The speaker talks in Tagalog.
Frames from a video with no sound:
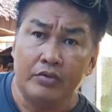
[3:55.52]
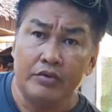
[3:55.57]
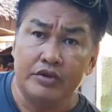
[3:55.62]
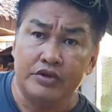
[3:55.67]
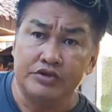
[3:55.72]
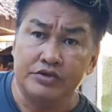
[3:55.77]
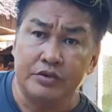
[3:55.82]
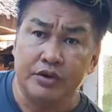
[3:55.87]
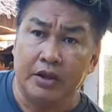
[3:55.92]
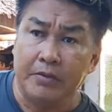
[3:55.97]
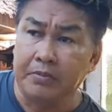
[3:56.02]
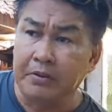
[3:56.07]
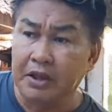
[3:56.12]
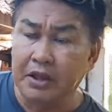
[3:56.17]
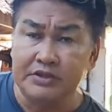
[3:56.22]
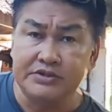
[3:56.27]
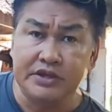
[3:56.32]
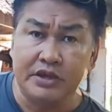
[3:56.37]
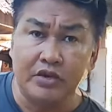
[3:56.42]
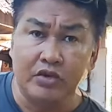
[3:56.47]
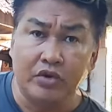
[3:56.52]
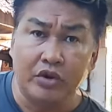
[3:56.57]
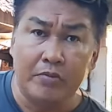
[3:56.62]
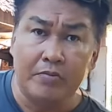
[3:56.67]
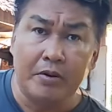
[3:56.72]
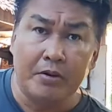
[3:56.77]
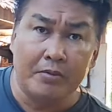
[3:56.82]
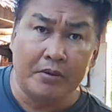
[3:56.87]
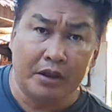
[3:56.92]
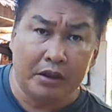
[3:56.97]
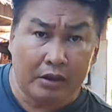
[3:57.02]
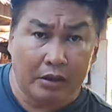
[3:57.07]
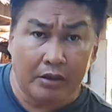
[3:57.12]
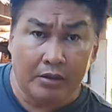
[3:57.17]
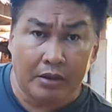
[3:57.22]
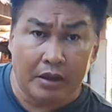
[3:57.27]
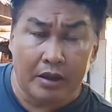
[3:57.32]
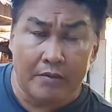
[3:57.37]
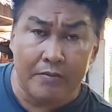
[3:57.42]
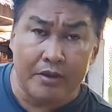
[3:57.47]
conditioning. Kasi yung iba
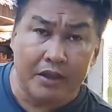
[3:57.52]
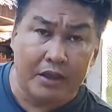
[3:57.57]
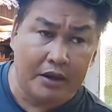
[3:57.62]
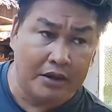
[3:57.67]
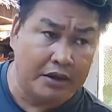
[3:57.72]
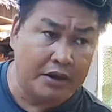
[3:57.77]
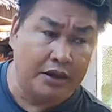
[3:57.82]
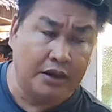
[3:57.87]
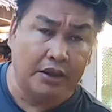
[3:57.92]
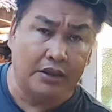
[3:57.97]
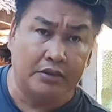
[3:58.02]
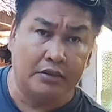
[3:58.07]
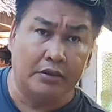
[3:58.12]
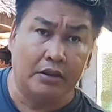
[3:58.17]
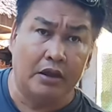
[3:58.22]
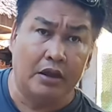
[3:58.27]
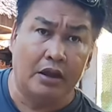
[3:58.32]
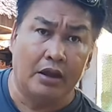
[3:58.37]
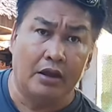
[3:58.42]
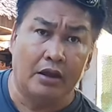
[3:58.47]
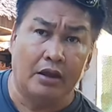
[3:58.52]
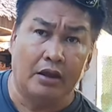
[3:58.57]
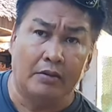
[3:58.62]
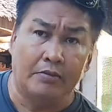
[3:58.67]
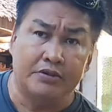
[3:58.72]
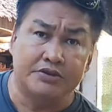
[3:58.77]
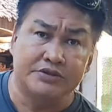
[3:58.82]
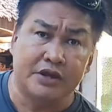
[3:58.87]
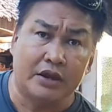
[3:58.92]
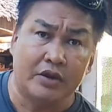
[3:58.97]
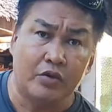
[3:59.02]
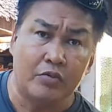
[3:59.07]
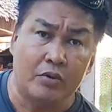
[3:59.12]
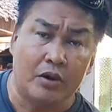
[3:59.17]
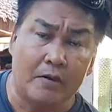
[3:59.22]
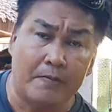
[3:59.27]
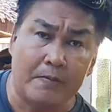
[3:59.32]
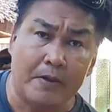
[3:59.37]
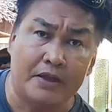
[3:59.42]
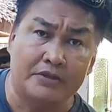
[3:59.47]
mga kaibigan, hindi, uh, masyado
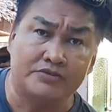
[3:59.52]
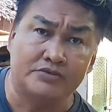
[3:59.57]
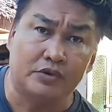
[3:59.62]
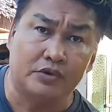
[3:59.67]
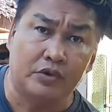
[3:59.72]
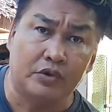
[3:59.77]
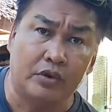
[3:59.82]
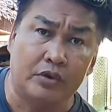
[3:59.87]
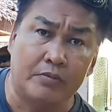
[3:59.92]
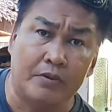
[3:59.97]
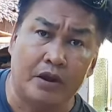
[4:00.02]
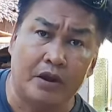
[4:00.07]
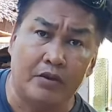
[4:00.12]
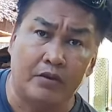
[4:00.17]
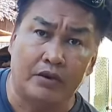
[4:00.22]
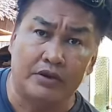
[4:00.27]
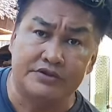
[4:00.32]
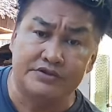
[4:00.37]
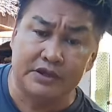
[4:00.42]
makapasok yung ibang ano